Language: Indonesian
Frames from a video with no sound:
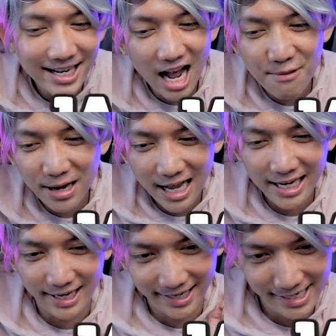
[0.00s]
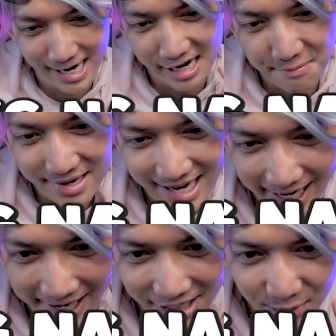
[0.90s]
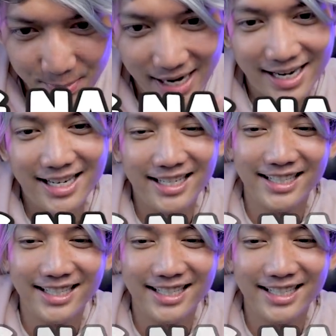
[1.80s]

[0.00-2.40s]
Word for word: Jadi apakah ini yang namanya cashback?